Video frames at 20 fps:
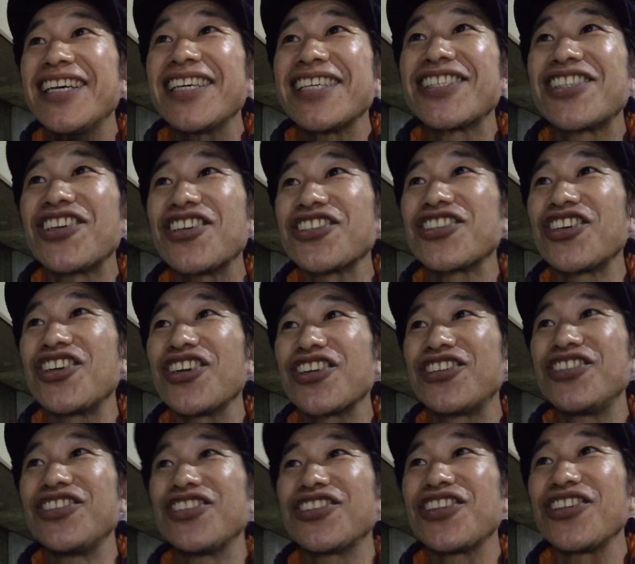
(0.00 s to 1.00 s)
そろそろ
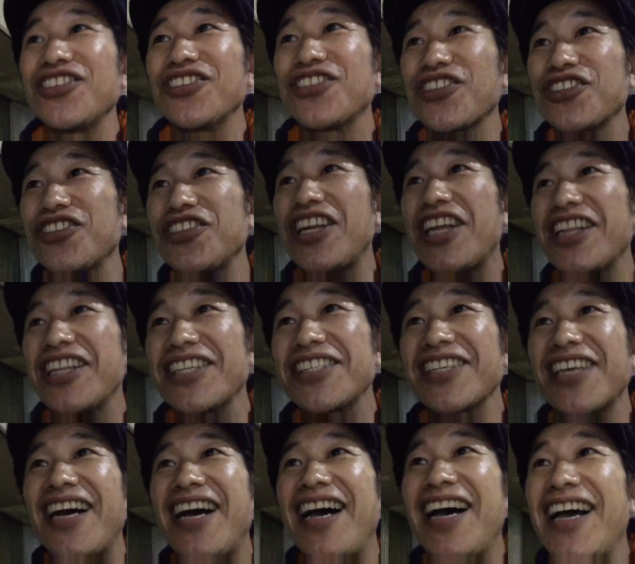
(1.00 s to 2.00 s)
来るということなんです
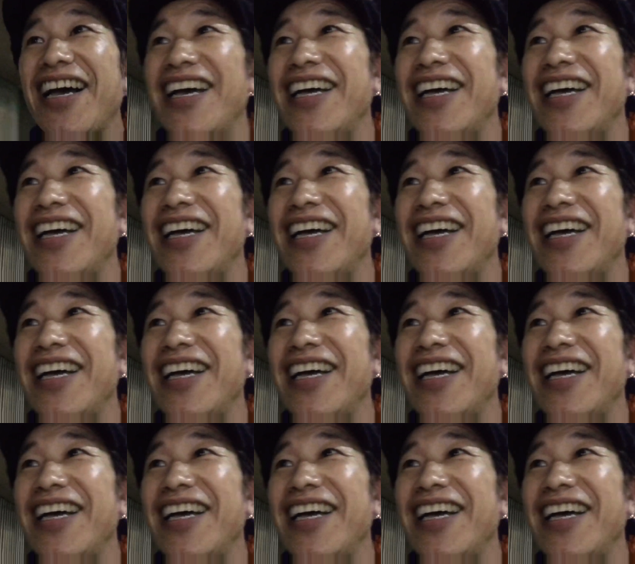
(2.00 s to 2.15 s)
が